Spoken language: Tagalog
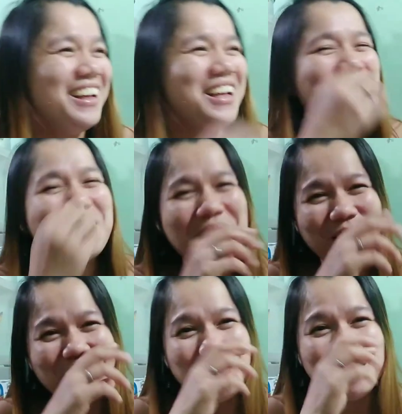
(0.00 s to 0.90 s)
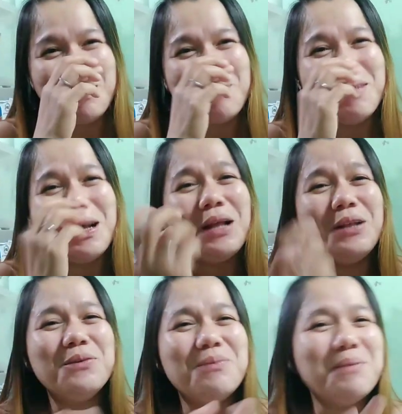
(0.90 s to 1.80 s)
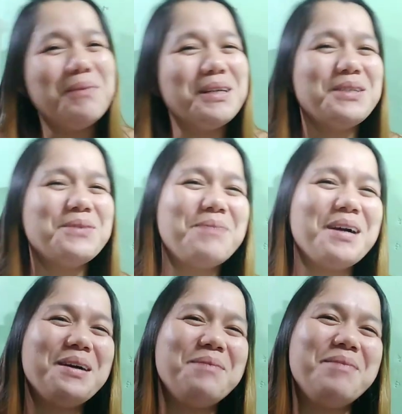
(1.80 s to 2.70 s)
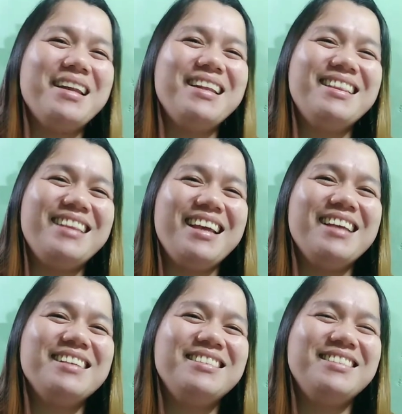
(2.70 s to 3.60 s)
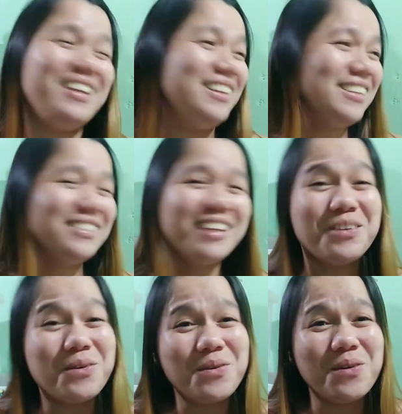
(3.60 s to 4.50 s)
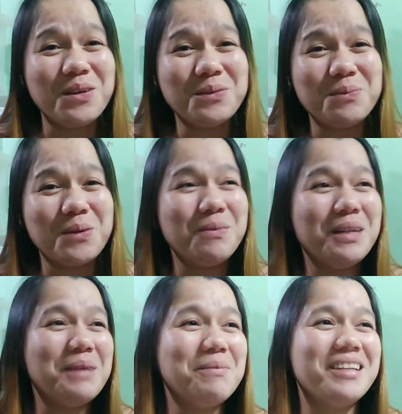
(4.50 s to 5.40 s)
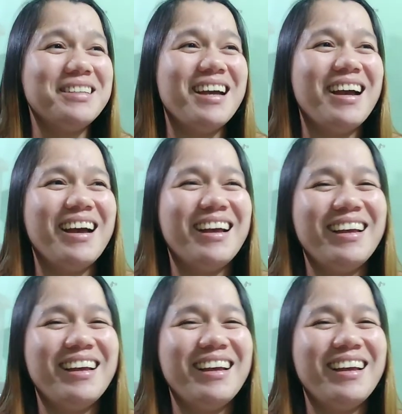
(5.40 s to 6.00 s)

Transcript: True. True. Lumabas yung pagkamarites, di nagtanong kung anong Ayan na yung, niya.